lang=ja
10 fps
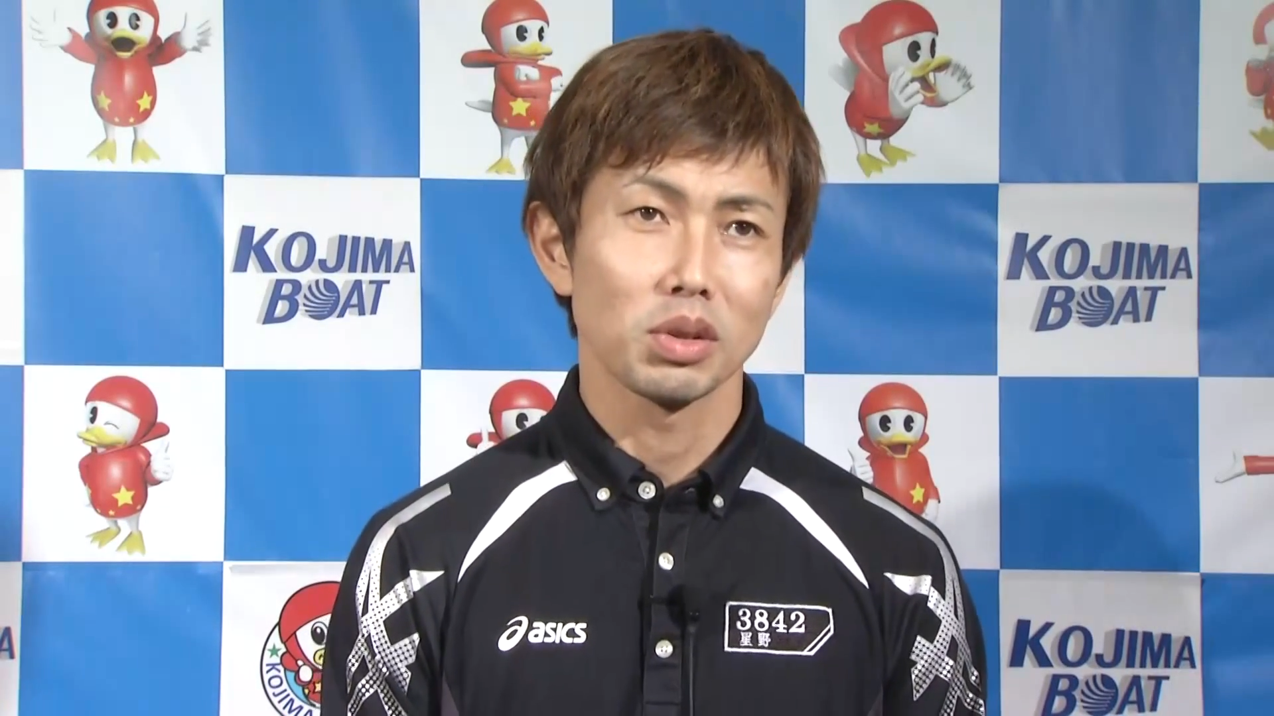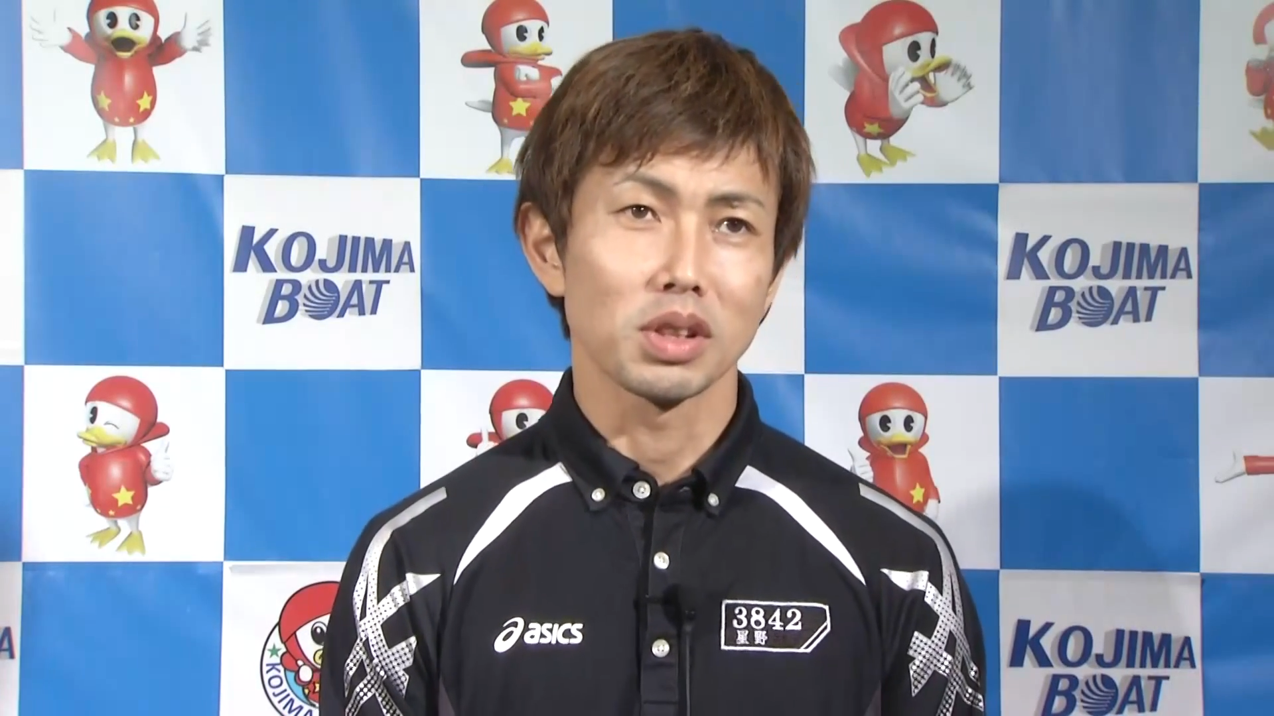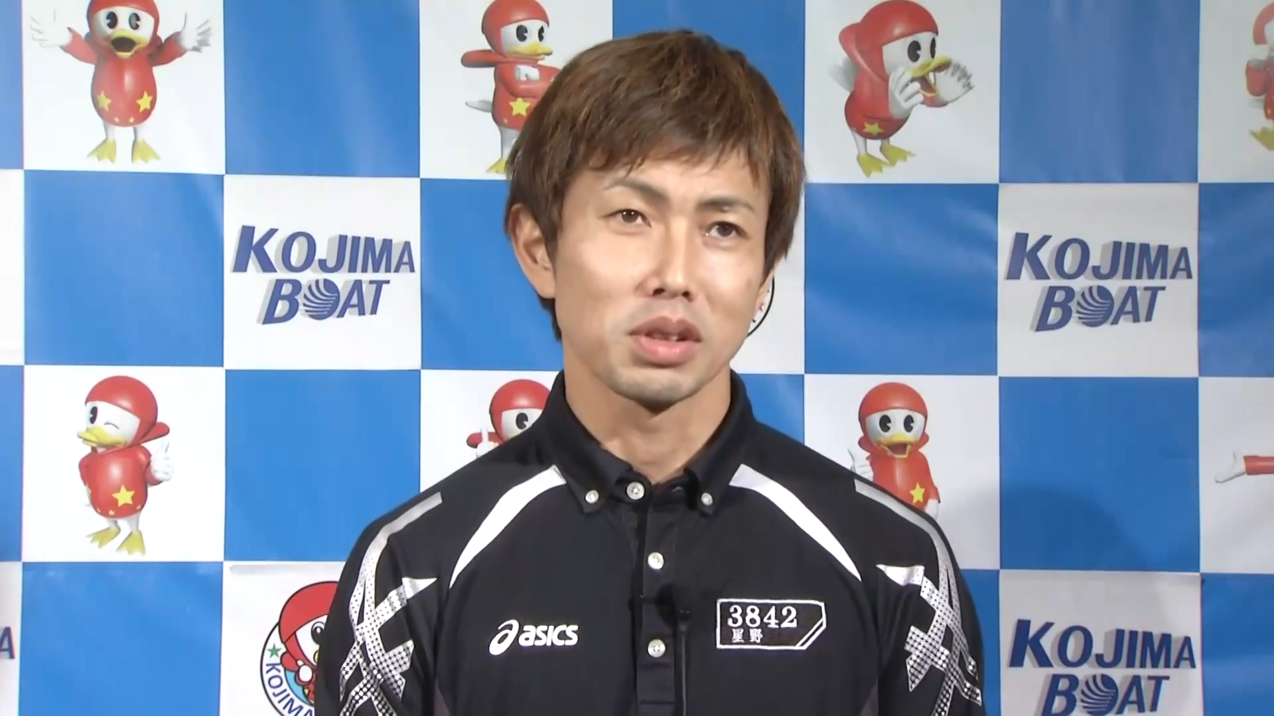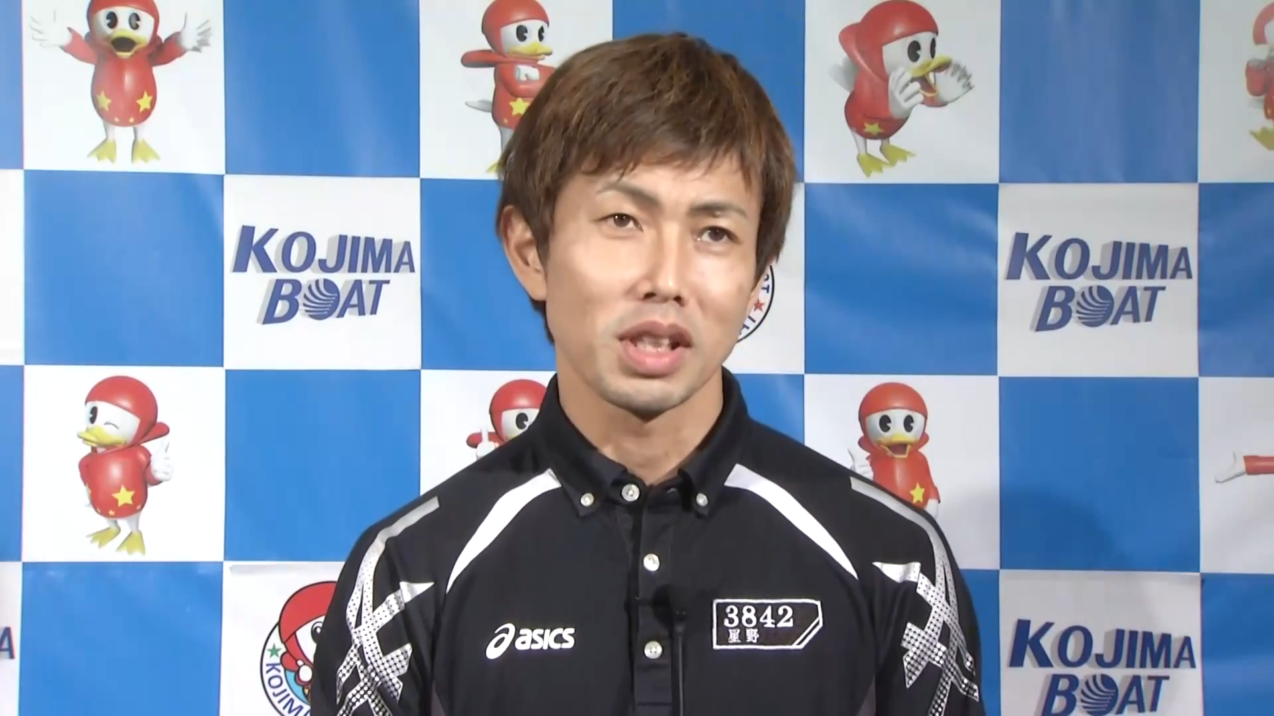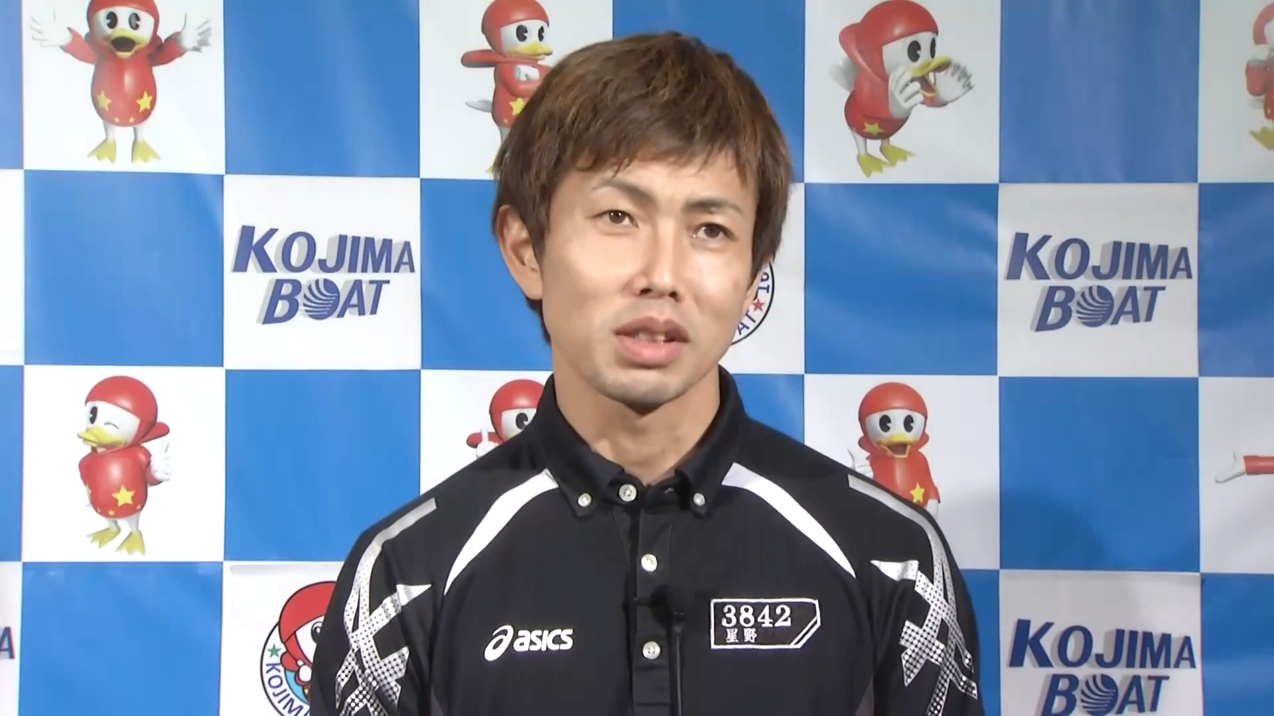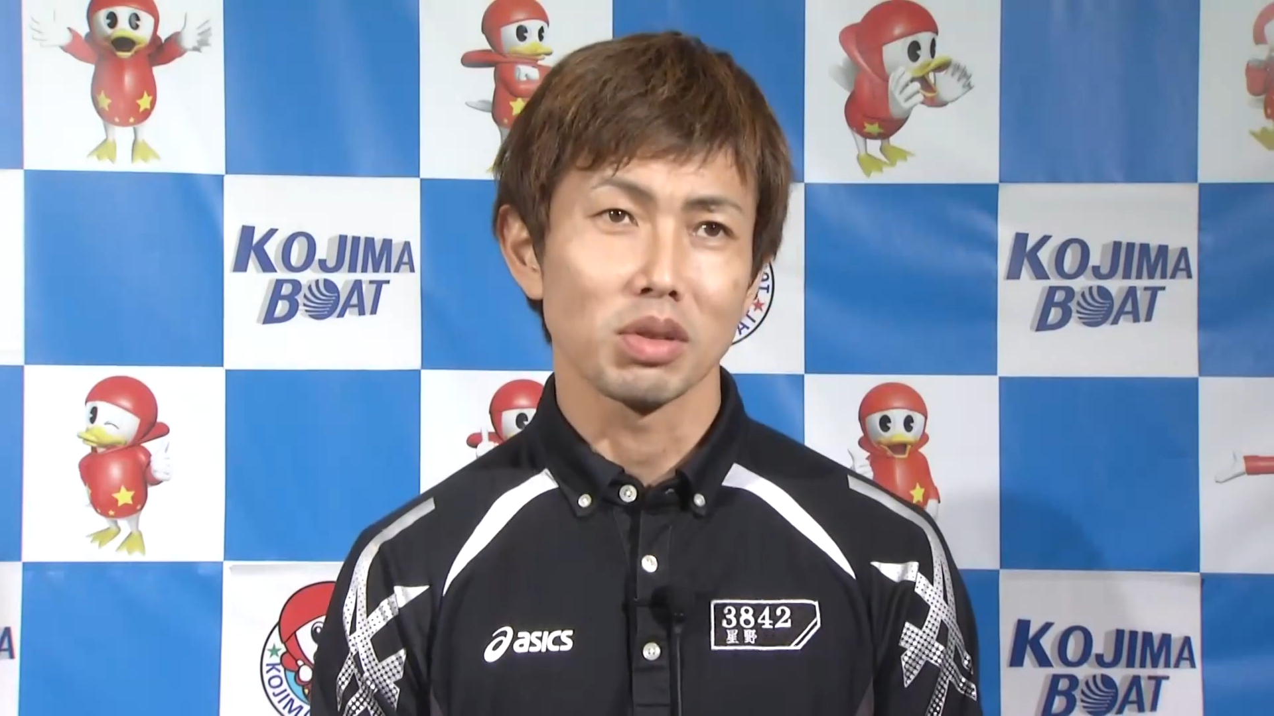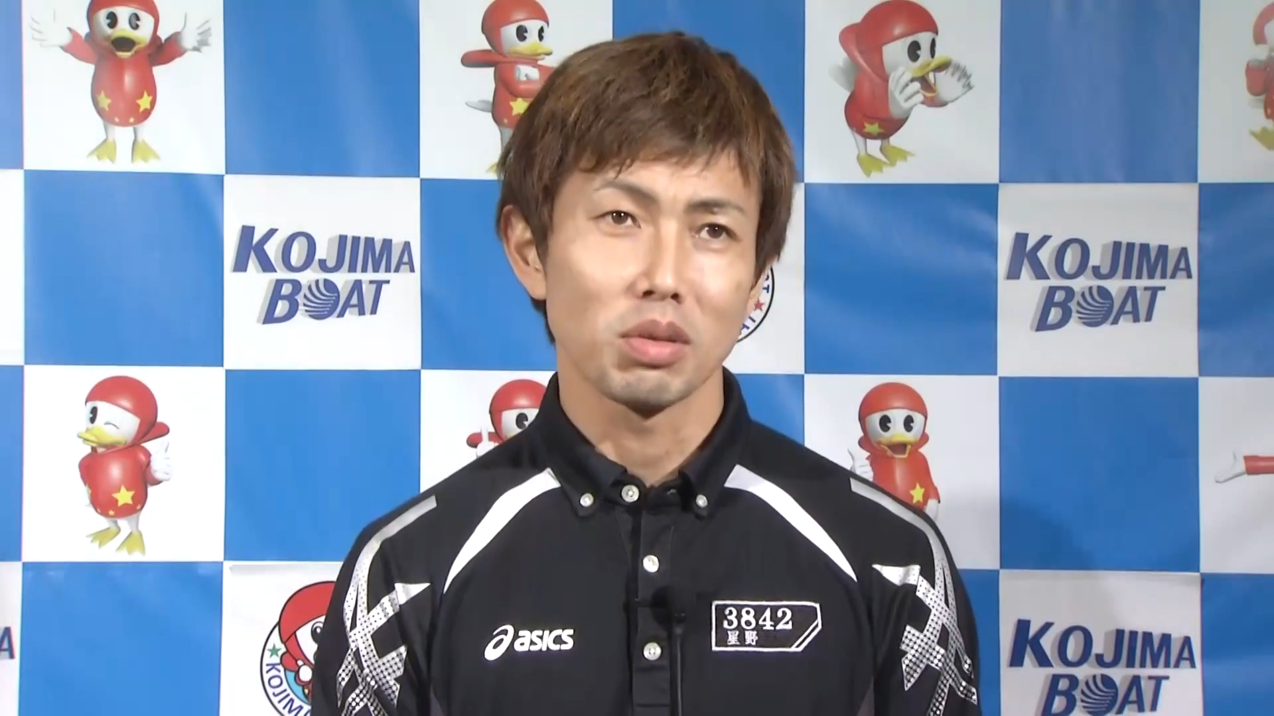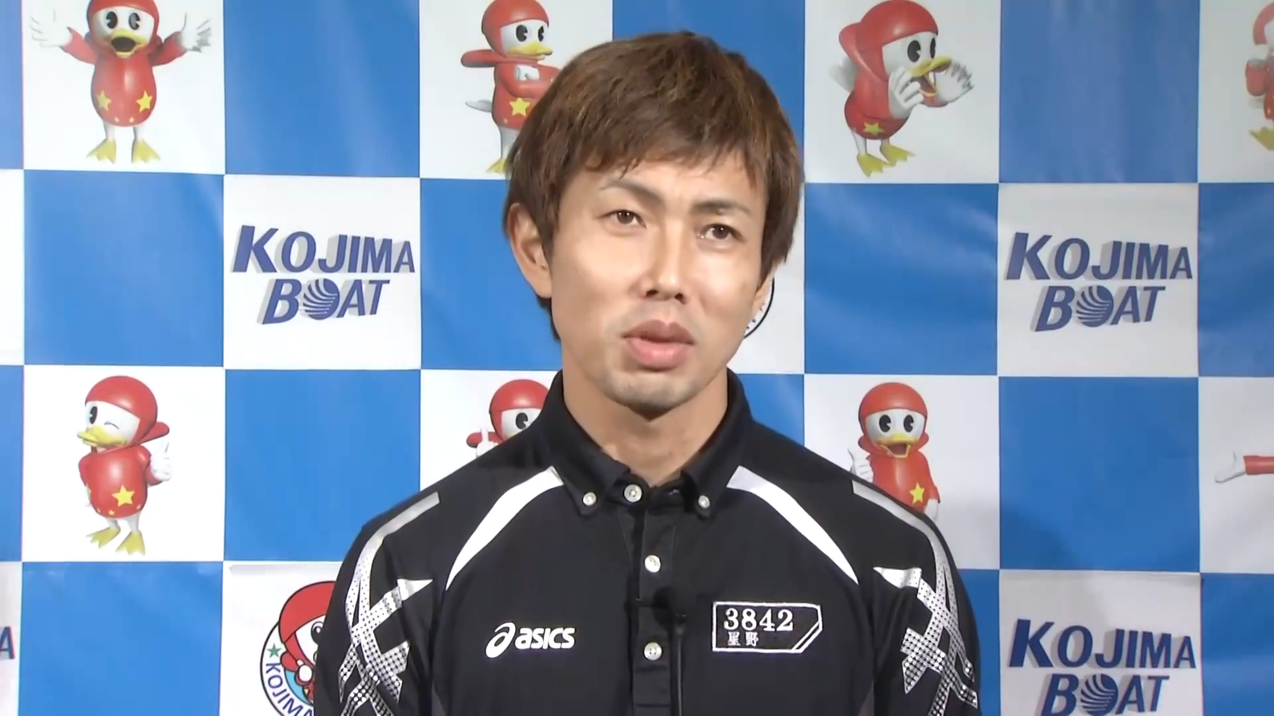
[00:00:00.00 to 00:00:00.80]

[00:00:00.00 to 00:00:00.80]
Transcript: うですねそこ